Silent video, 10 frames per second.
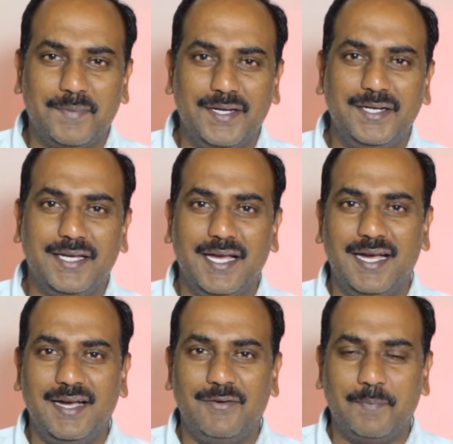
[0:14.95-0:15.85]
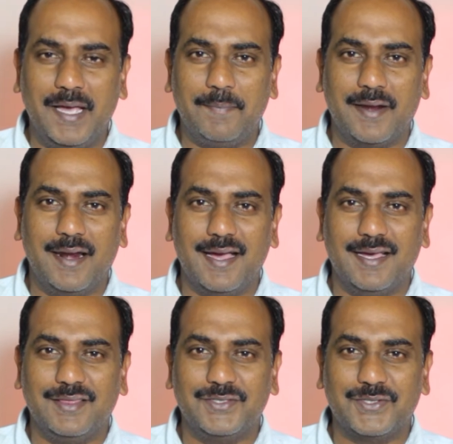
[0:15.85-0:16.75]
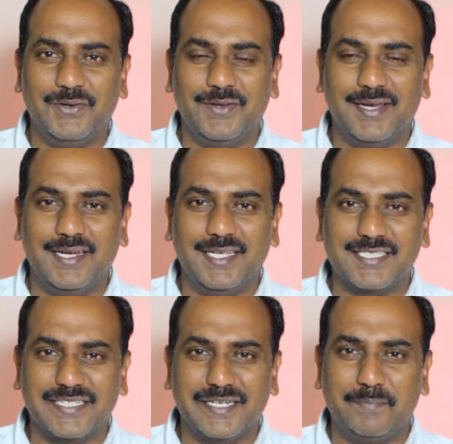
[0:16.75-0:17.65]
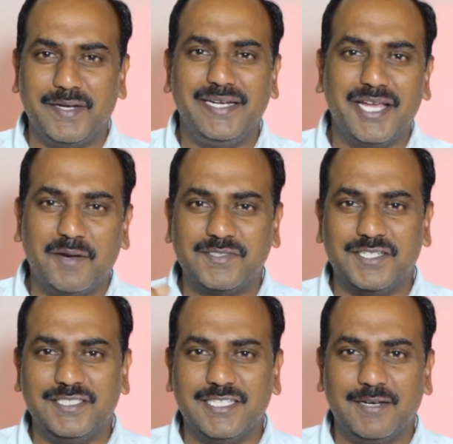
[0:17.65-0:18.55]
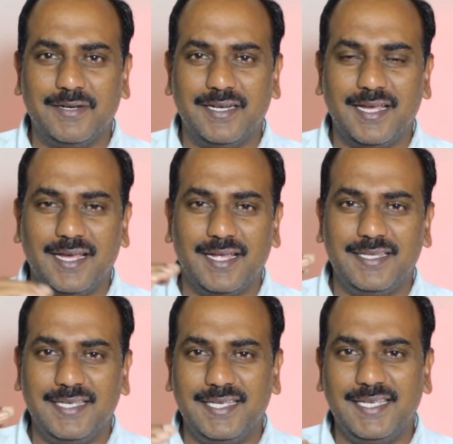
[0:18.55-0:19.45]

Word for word: ప్రింట్గా పేపర్ లాగా తీసుకోవాలంటే చిన్న ప్రింట్ ఆప్షన్ ఇచ్చామంటే అది